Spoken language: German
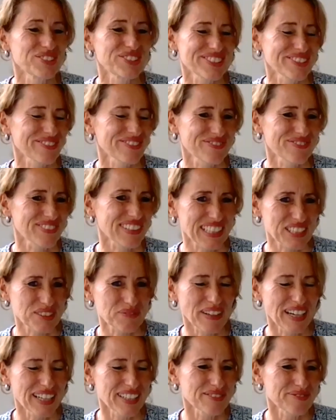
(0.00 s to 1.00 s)
und jetzt
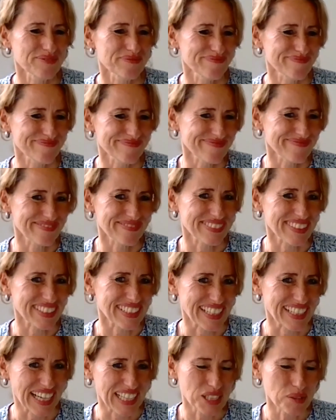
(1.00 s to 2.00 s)
mal
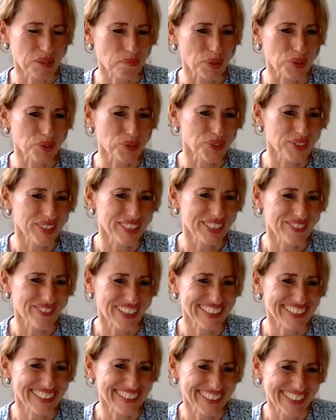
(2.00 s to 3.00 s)
ganz persönlich,
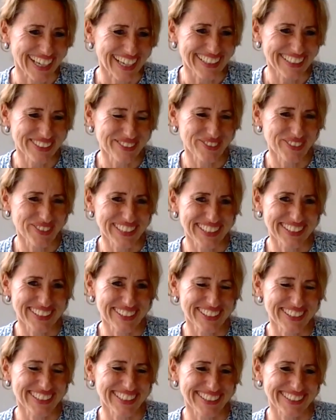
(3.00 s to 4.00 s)
was sind deine
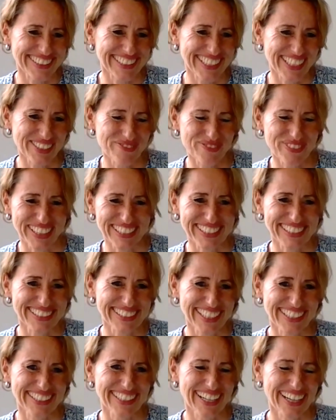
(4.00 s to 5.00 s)
wichtigsten Themen? Was sind
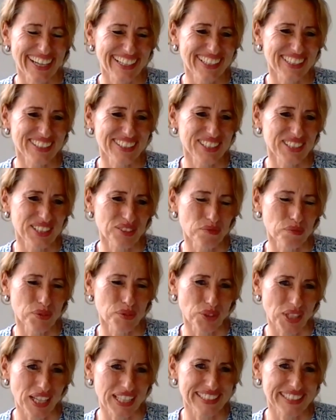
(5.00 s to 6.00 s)
deine Highlights, die du
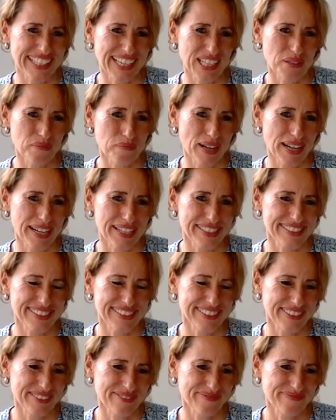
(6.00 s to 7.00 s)
besonders gerne
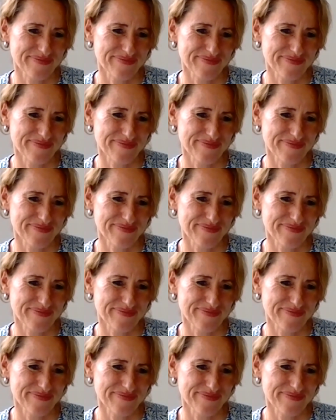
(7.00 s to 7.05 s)
magst?